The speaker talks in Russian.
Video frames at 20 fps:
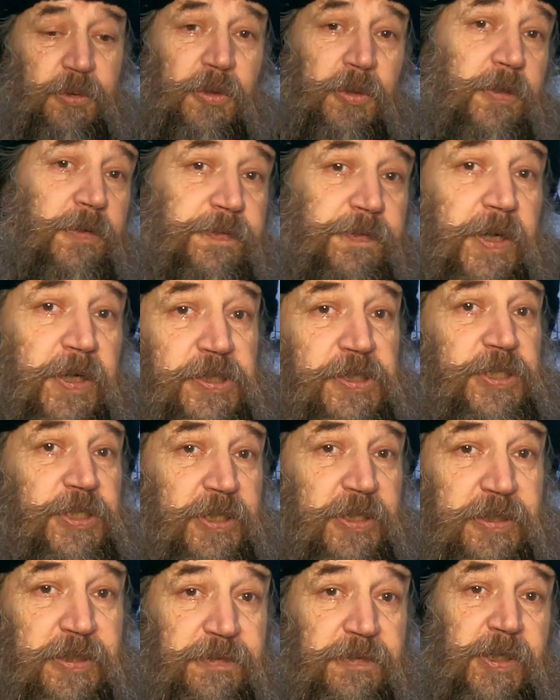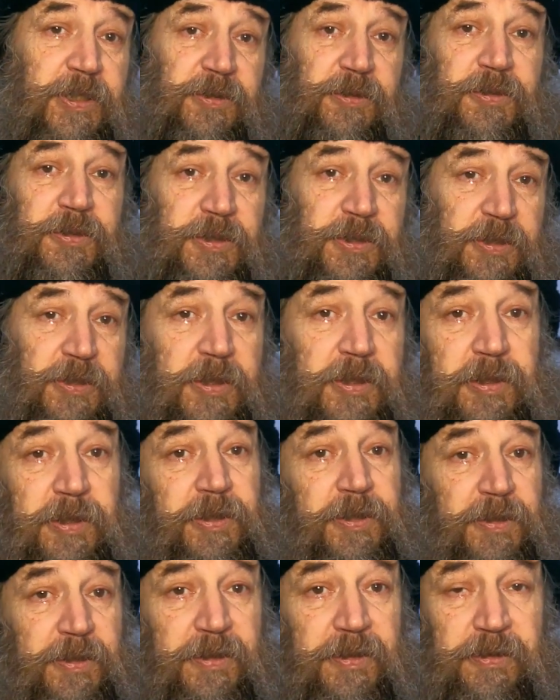то ли в конце 90-х,
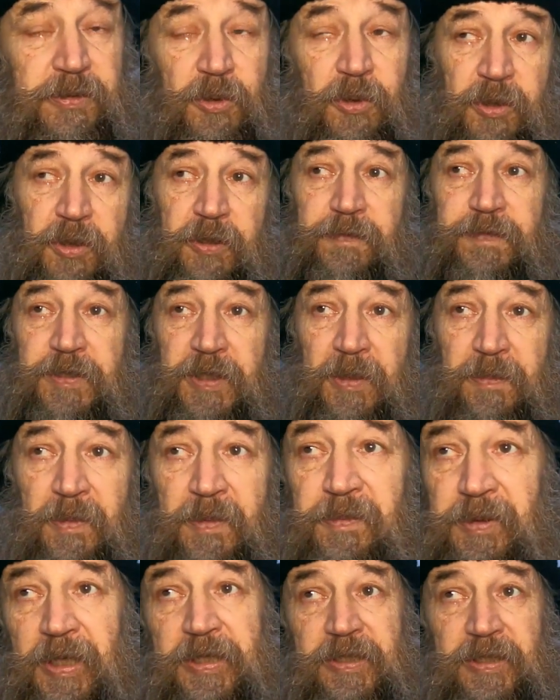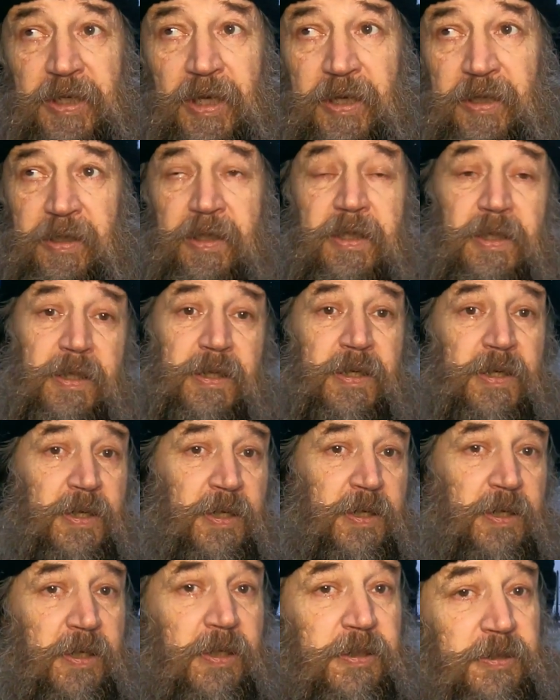то ли в самом начале
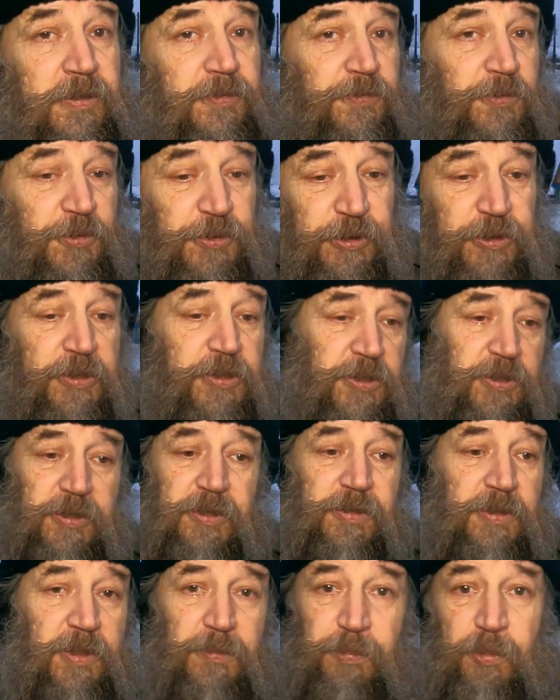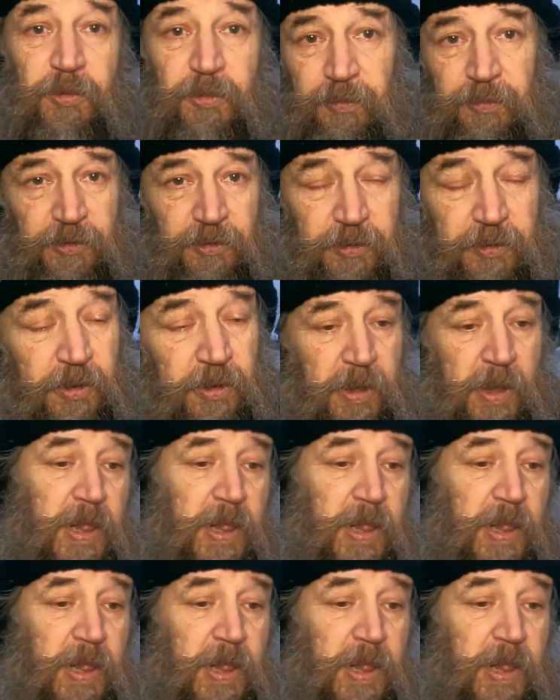2000-х, не помню.